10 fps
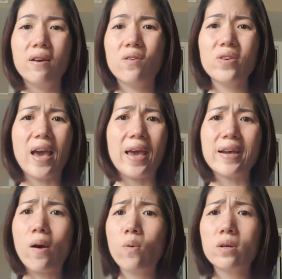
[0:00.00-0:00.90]
có vài
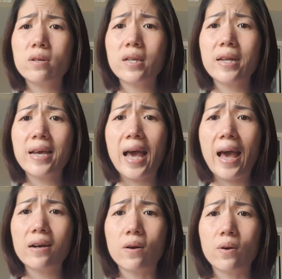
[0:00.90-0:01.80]
câu là người ta đi
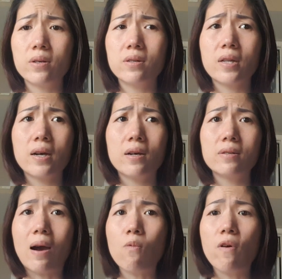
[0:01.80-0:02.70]
ra rồi người ta
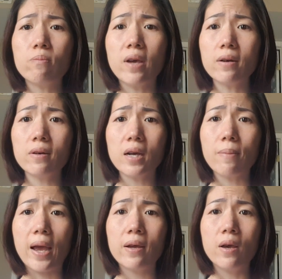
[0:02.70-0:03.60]
đậu phỏng vấn rồi các
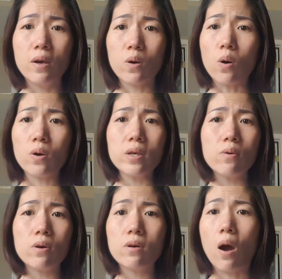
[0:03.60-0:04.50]
bạn còn có
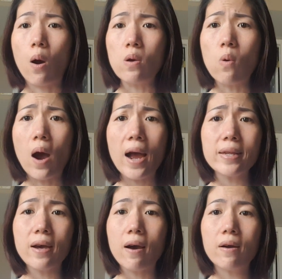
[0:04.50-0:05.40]
nhiều người hỏi quá
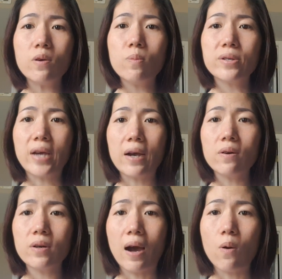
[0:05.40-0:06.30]
trời luôn mà chẳng
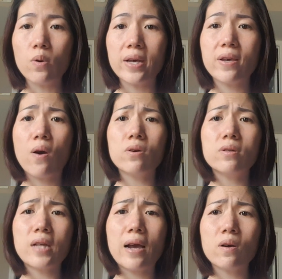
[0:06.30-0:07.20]
có đậu là do
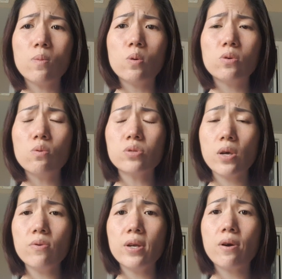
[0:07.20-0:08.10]
người ta có một chút
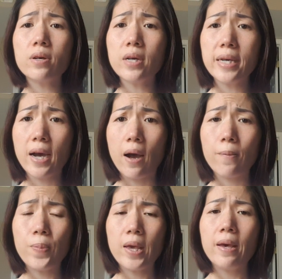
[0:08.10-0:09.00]
xíu gì đó nghi ngờ
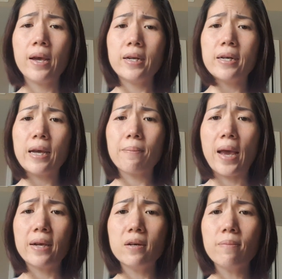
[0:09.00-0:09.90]
nên các
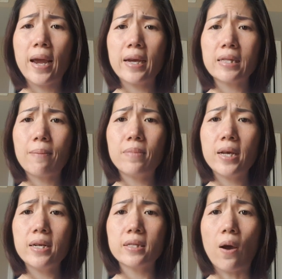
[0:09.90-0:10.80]
bạn cứ mang cái tâm
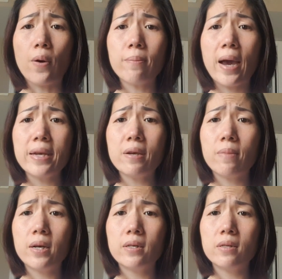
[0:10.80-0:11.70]
lý là thoải mái cho
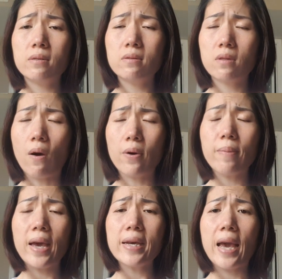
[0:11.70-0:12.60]
mình thoải
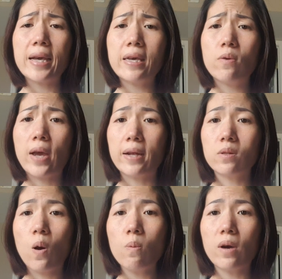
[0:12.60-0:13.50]
mái càng nhiều càng
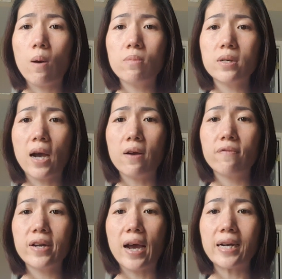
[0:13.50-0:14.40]
tốt không có cần
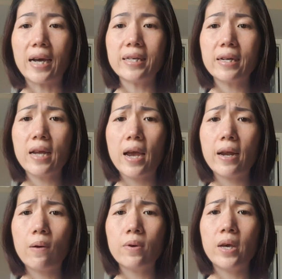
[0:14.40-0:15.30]
phải đặt nặng vấn đề
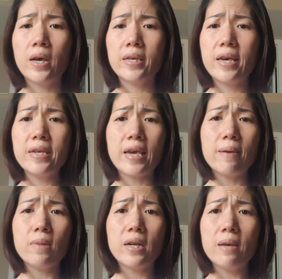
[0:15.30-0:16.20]
đâu vì
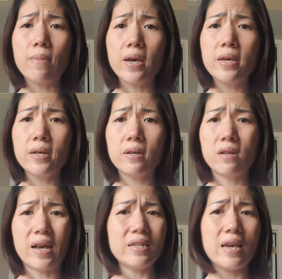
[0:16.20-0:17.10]
chuyện mình đi mỹ
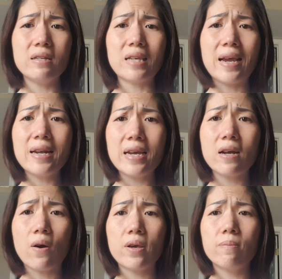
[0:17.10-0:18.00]
là chuyện sẽ đi
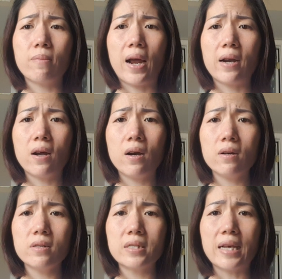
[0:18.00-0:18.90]
thôi mà
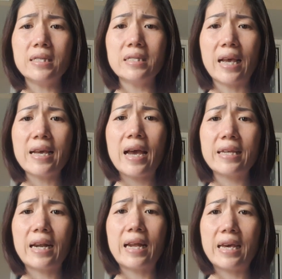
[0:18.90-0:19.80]
nó sẽ xảy ra
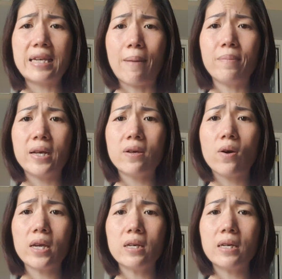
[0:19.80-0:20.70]
nhanh hay chậm là do
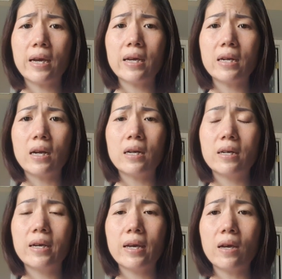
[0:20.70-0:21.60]
cái cái cái
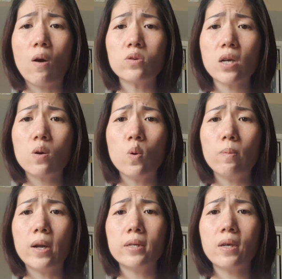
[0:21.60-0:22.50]
cái hồ sơ của
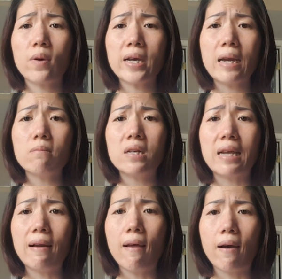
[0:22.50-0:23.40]
mình do cái cách mình
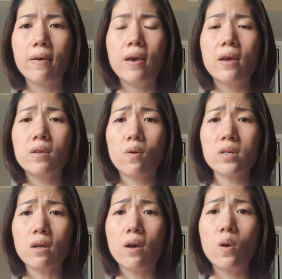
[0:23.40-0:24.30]
trả lời do cái
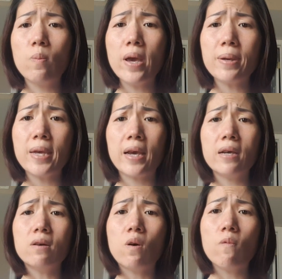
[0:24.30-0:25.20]
sự hiểu biết về cái
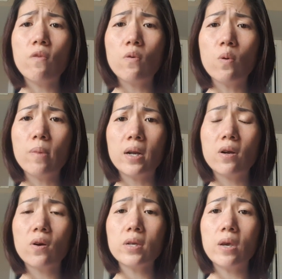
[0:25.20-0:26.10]
người hôn phu của mình
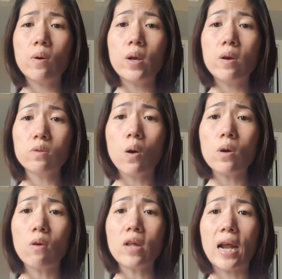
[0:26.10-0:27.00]
nó có nhiều yếu tố
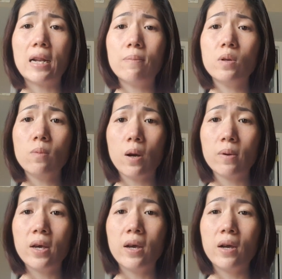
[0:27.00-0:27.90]
cấu thành lắm đúng không
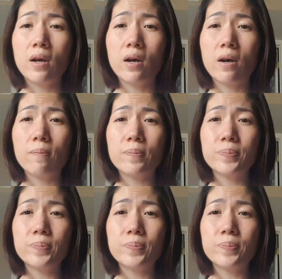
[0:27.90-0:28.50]
à,